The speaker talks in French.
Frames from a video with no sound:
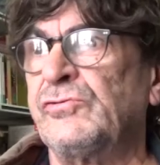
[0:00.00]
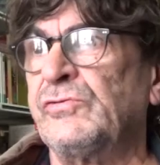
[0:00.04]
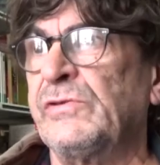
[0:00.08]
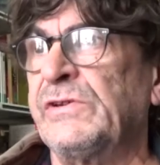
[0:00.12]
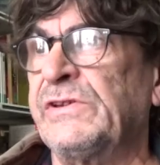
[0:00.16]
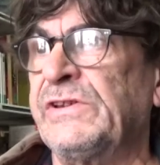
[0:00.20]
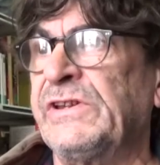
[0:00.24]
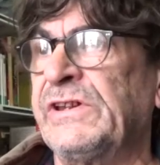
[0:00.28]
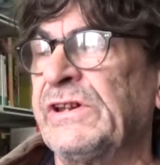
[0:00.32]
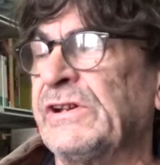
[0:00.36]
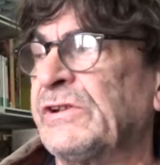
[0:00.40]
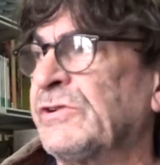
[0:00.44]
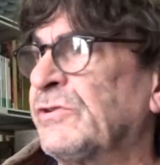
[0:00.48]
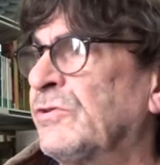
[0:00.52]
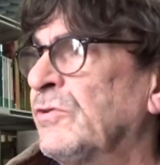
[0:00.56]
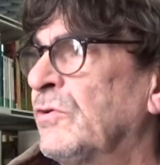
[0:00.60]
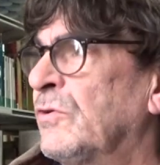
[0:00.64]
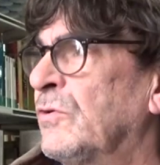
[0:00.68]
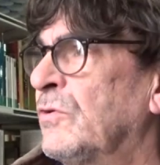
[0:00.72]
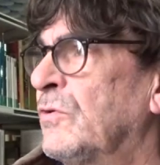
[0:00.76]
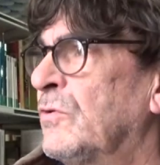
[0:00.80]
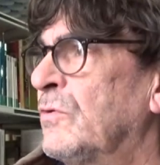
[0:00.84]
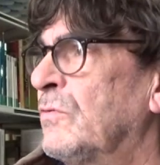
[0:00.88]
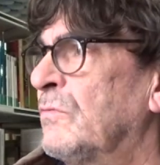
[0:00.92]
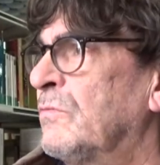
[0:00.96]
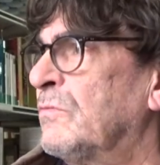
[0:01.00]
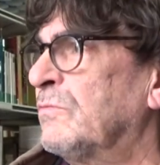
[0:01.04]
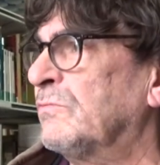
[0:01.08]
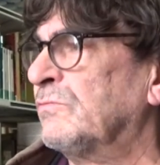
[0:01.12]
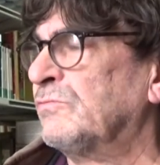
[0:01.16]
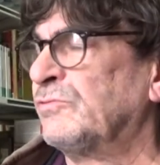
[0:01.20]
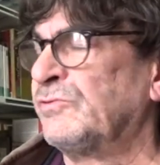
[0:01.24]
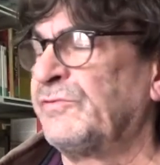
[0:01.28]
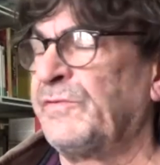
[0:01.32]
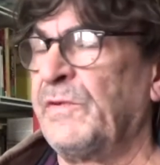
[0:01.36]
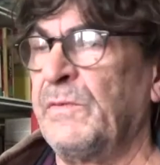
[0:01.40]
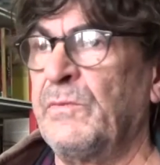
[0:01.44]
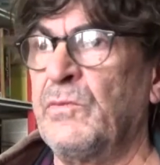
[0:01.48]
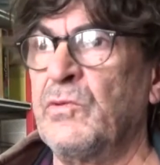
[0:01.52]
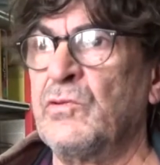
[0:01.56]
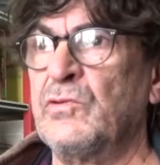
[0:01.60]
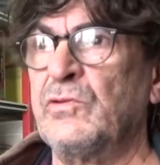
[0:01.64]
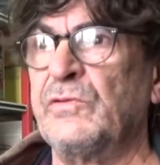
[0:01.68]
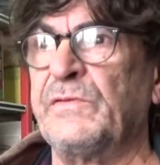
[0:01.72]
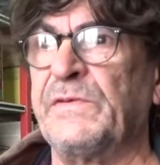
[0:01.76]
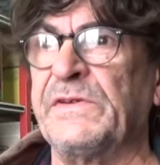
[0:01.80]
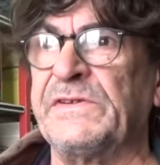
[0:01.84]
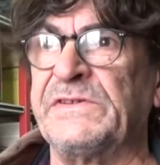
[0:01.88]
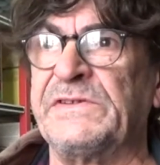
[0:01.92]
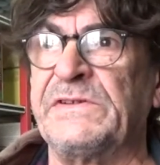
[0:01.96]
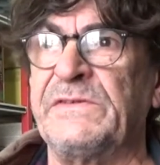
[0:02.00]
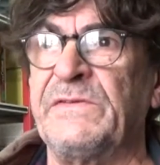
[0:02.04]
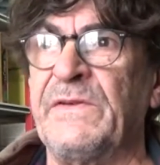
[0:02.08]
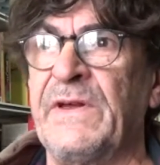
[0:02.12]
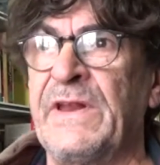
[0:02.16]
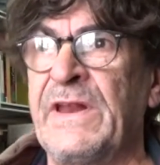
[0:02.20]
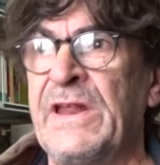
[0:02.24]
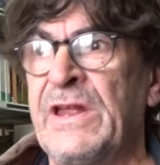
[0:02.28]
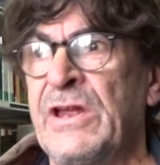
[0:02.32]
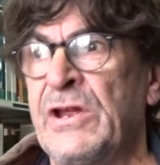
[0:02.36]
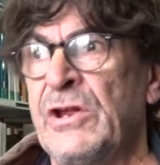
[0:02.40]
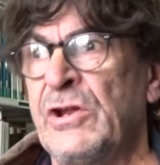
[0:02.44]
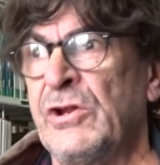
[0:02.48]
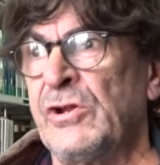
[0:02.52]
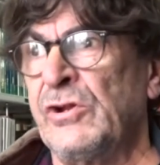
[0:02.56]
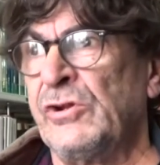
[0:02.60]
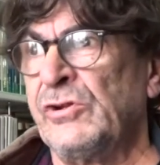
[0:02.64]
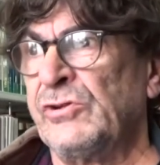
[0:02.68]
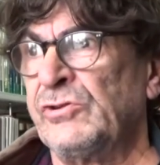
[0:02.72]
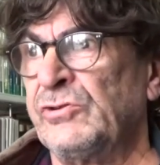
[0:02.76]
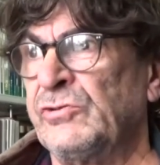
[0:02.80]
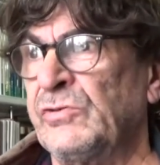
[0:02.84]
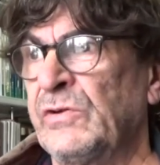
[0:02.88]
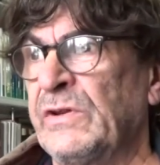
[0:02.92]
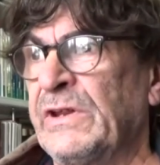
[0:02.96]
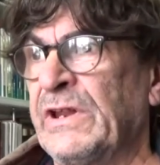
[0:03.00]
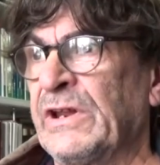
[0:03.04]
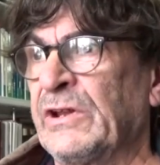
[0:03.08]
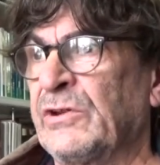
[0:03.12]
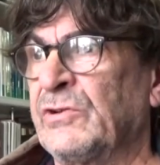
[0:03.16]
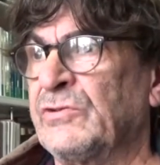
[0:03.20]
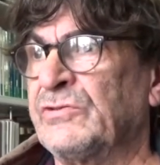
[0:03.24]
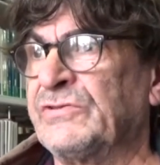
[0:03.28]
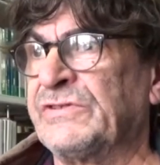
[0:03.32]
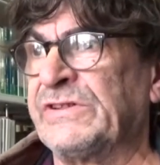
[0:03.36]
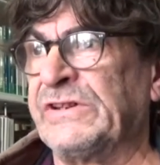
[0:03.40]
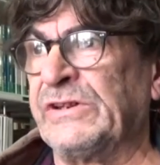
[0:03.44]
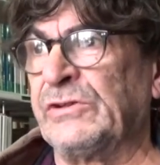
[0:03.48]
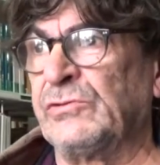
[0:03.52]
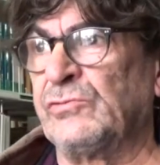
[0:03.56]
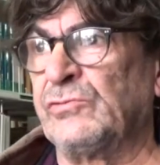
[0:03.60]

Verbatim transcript: dois dire que je fais beaucoup de festivals. Je dois dire que ce qui